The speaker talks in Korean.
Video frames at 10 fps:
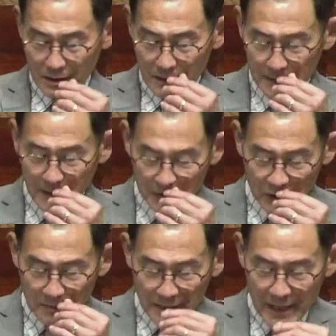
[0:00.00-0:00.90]

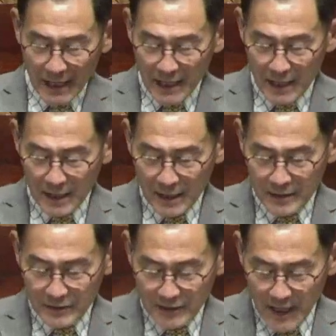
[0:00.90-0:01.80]
예수님이 내가
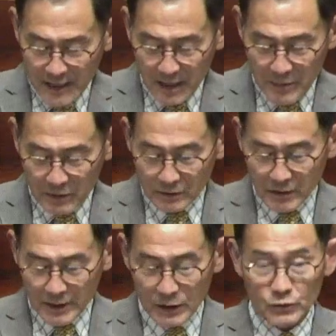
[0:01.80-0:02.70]
세 계명을
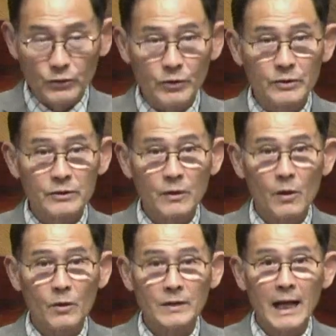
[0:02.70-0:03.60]
너에게 주노니 서로
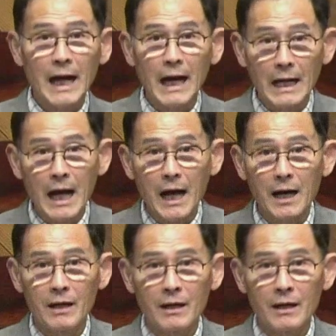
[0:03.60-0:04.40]
사랑하라.